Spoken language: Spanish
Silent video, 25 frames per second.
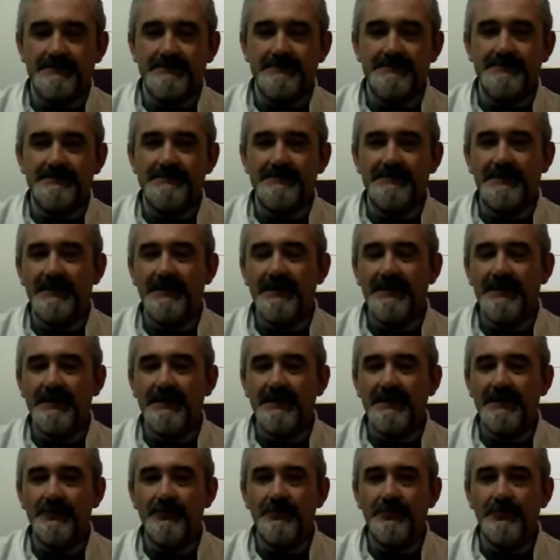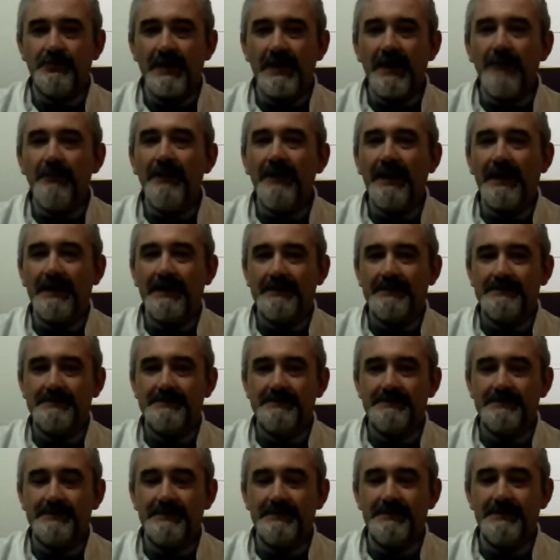y no habla
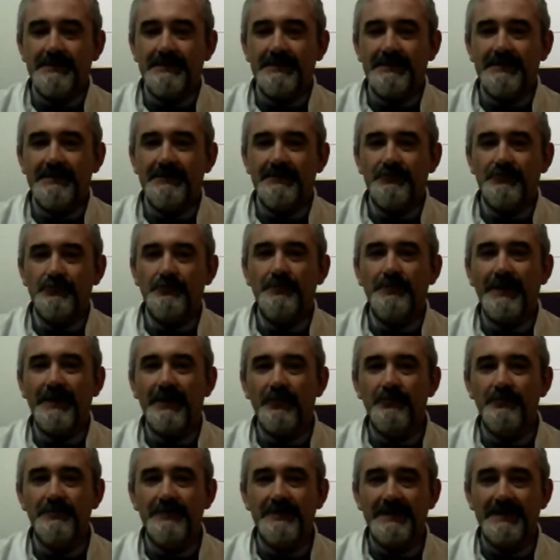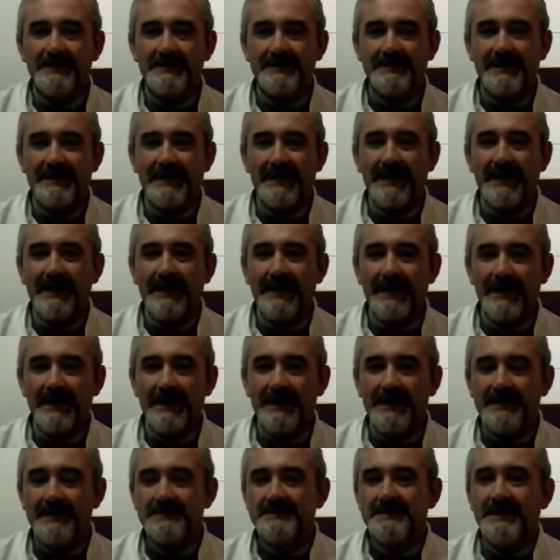y tú preguntas qué quieres,
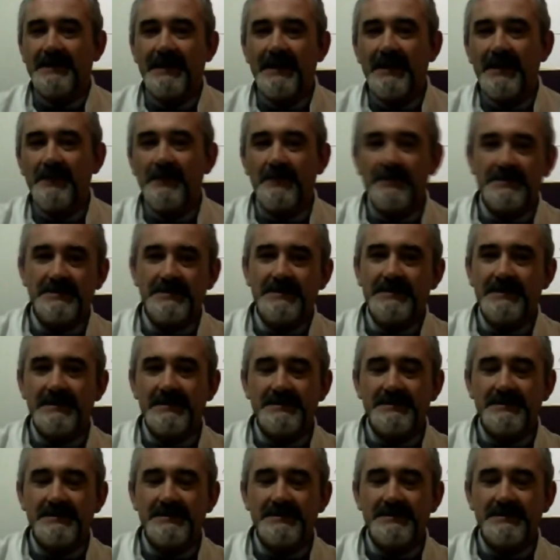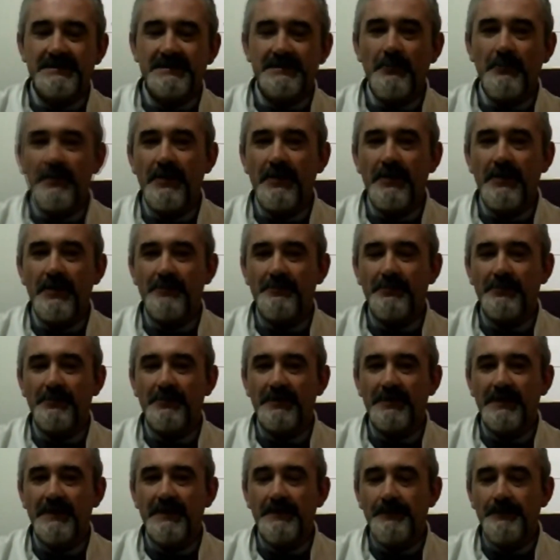qué necesitas, qué puedo hacer
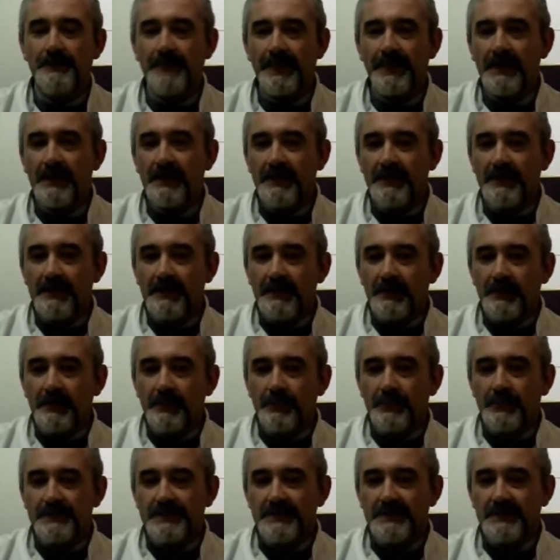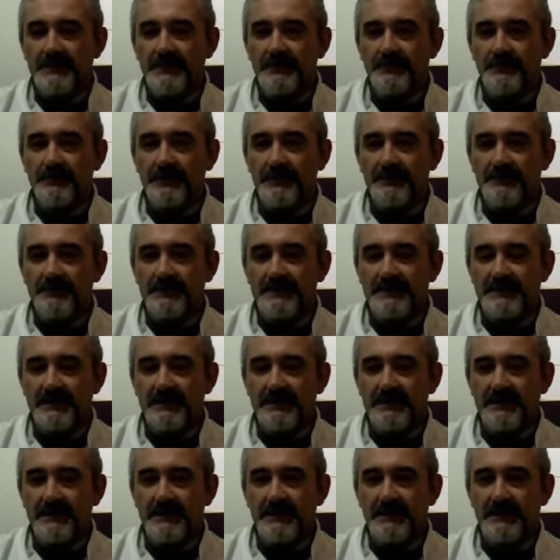por ti, pues entiendo que es
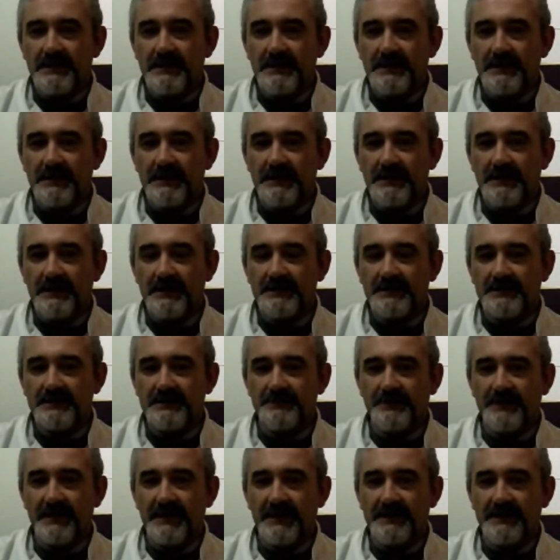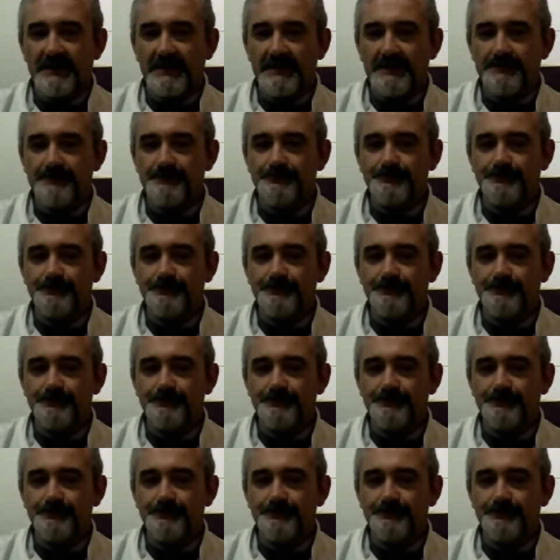bastante desesperante.